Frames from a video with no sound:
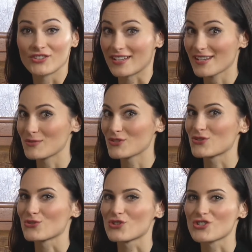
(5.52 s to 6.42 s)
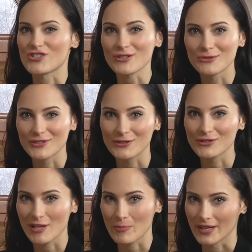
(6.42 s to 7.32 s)
Teraz będzie coś
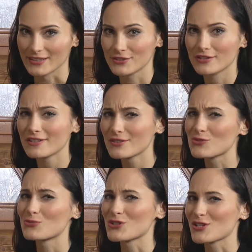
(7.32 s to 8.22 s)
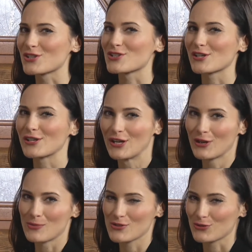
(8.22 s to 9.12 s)
szczególnego dla pań, choć myślę, że
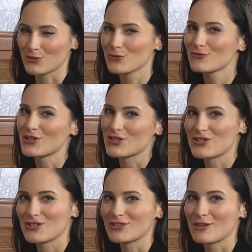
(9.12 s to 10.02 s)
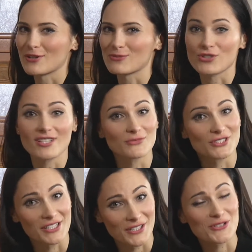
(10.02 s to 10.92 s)
będzie to również temat
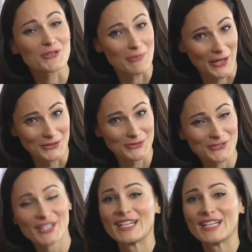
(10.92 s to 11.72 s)
przyjemny dla naszych panów.